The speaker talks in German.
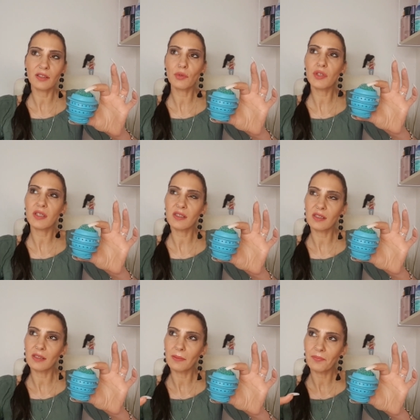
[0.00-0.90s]
durch
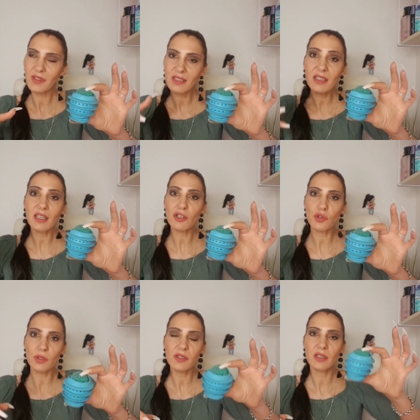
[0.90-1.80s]
diesen
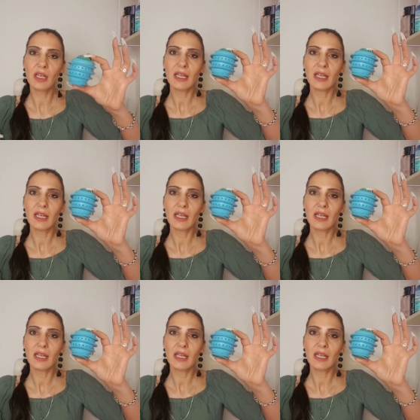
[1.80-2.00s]
Knitterschutz